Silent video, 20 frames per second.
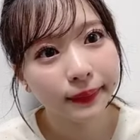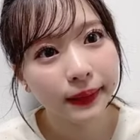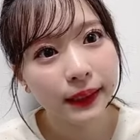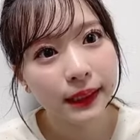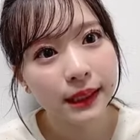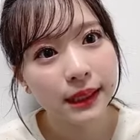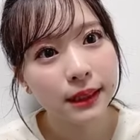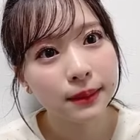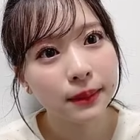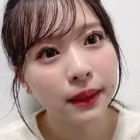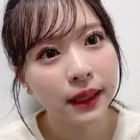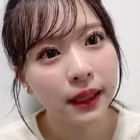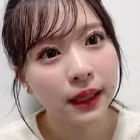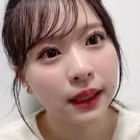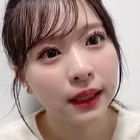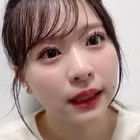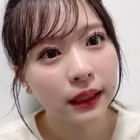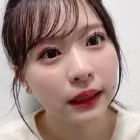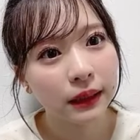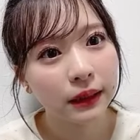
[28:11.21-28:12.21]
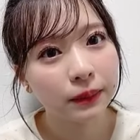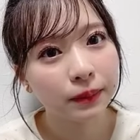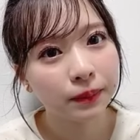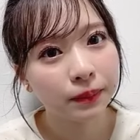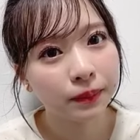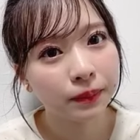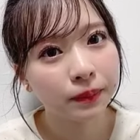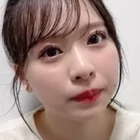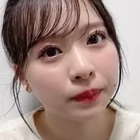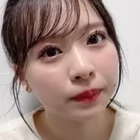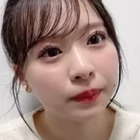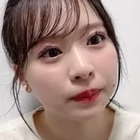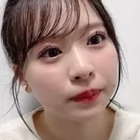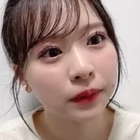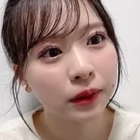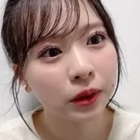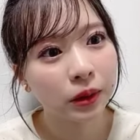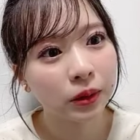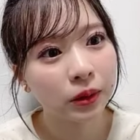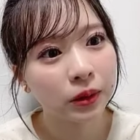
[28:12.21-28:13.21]
7時前うん
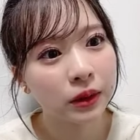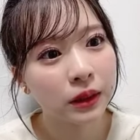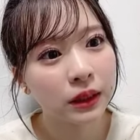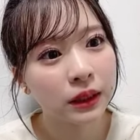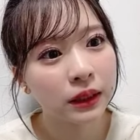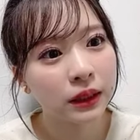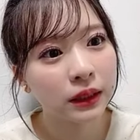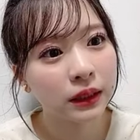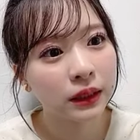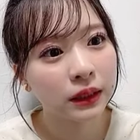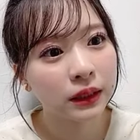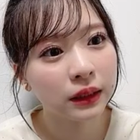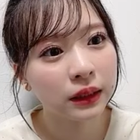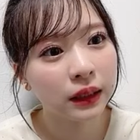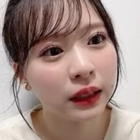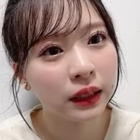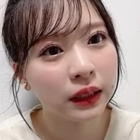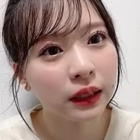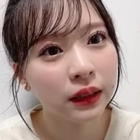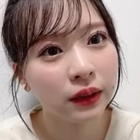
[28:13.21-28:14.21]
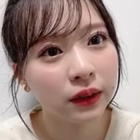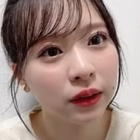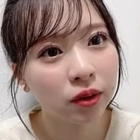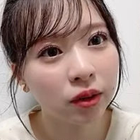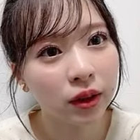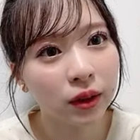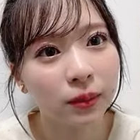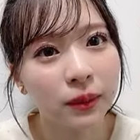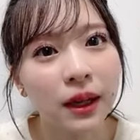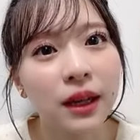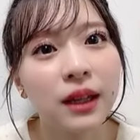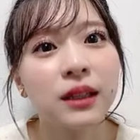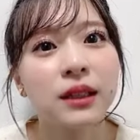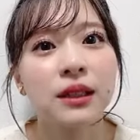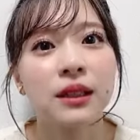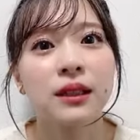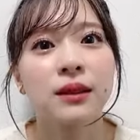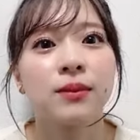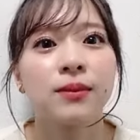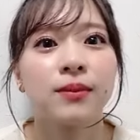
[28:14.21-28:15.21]
6時台には起きま
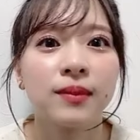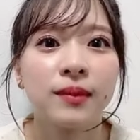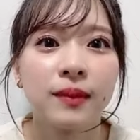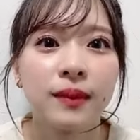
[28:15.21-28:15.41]
す